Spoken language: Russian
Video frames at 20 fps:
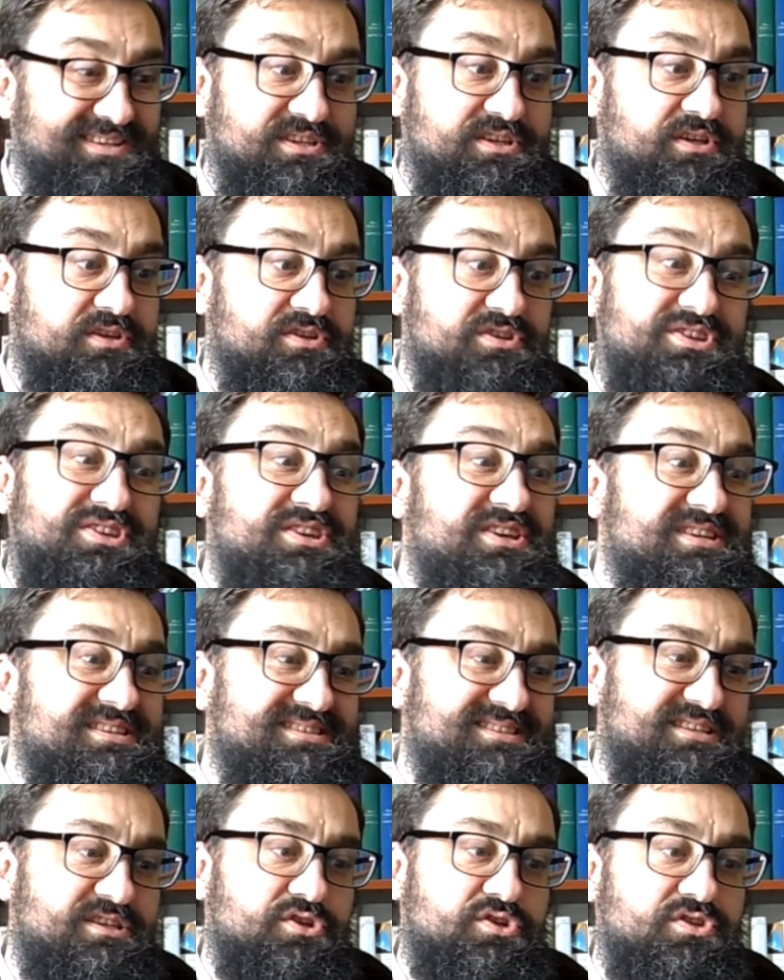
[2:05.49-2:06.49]
Не, не
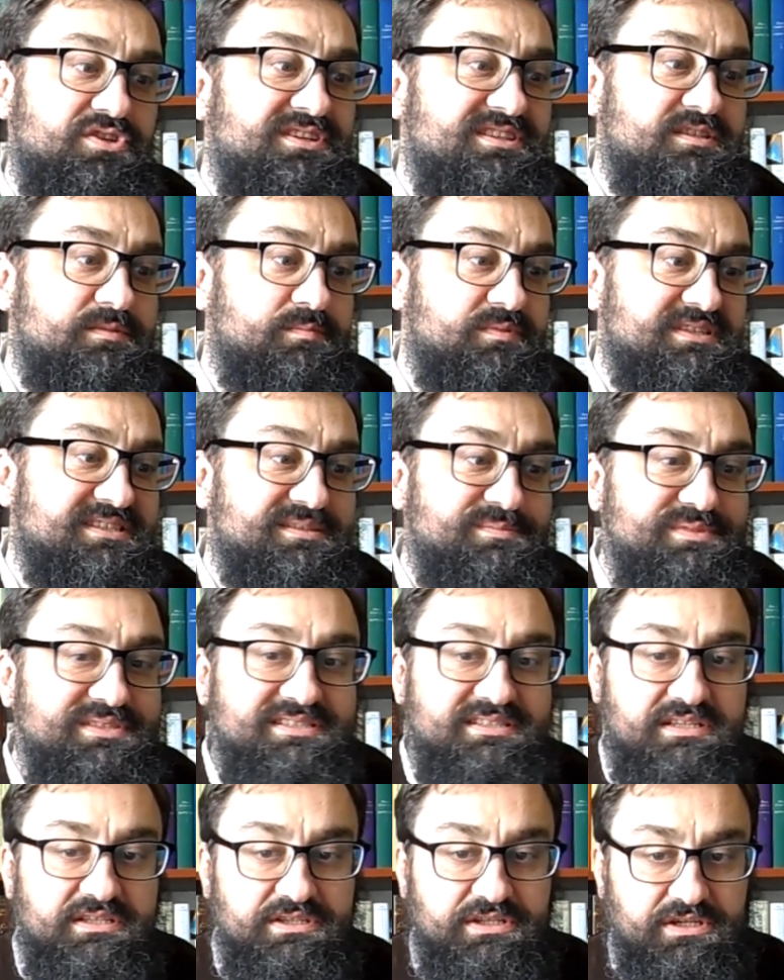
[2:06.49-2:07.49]
есть ли жизнь
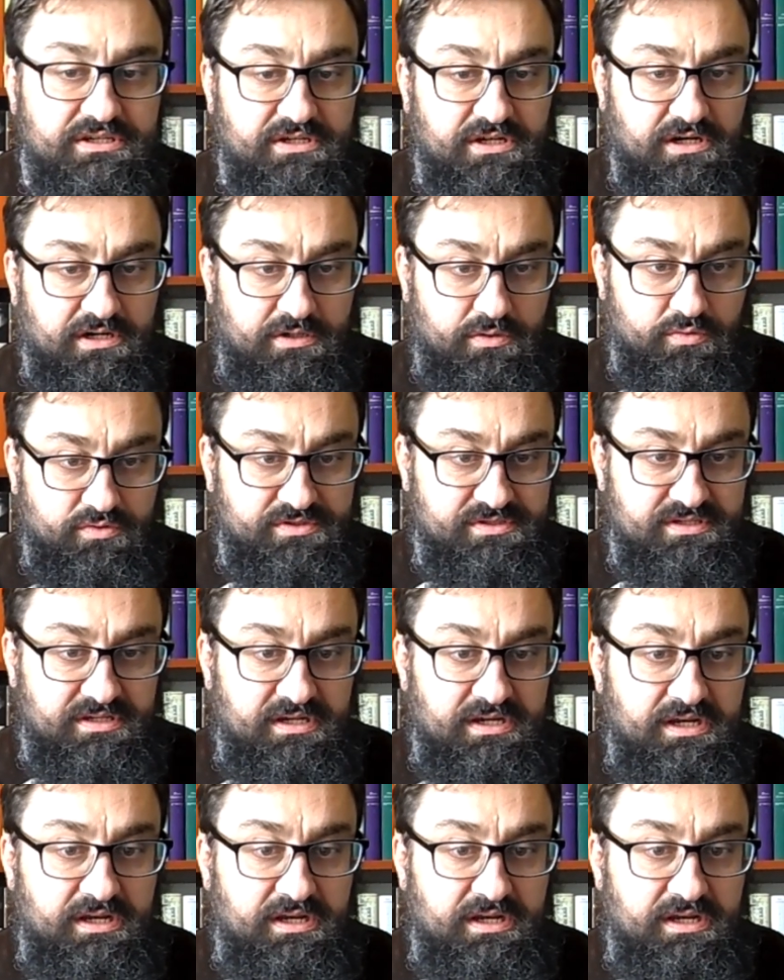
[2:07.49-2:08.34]
бессмысленный хаос?